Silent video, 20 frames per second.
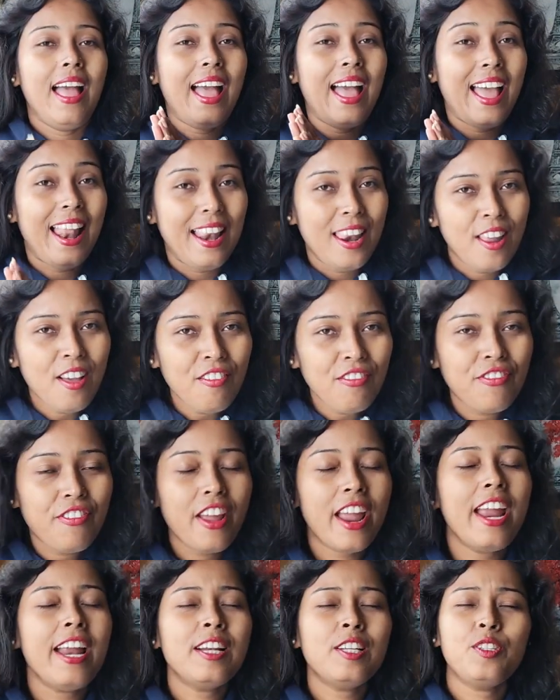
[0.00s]
হ্যালো
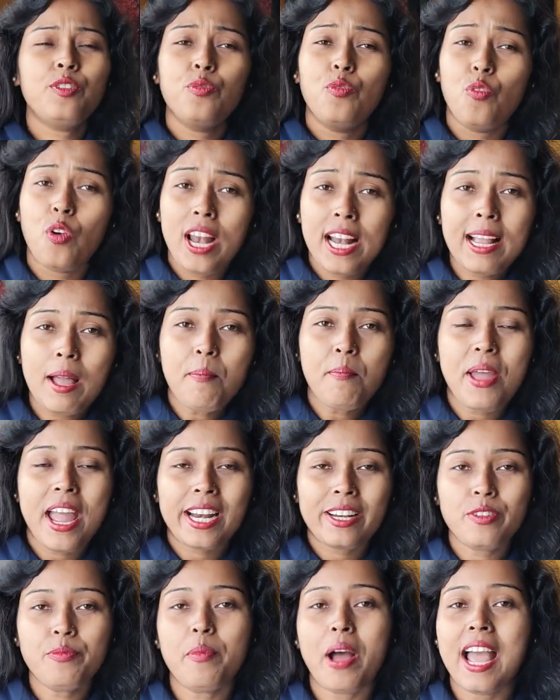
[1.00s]
ফ্রেন্ডস ওয়েলকাম
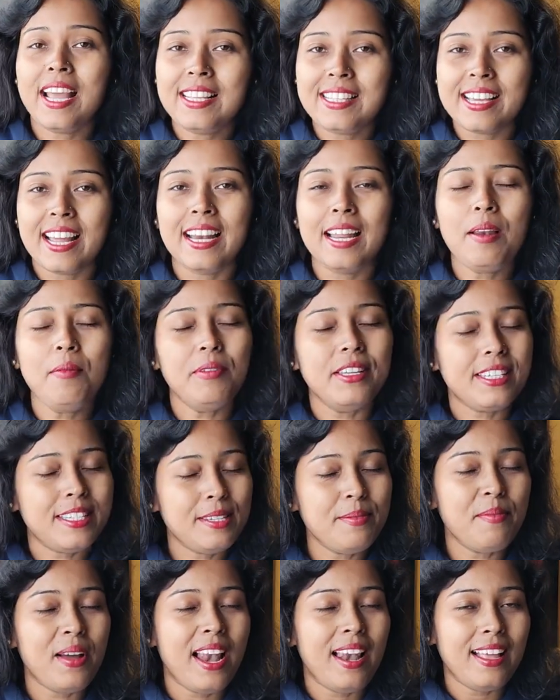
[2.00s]
ব্যাক টু মাই চ্যানেল
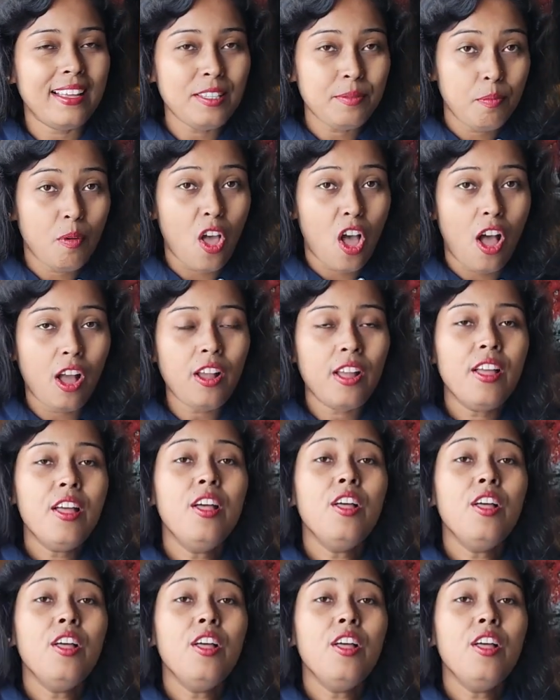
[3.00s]
মিষ্টি মালাস ব্লগ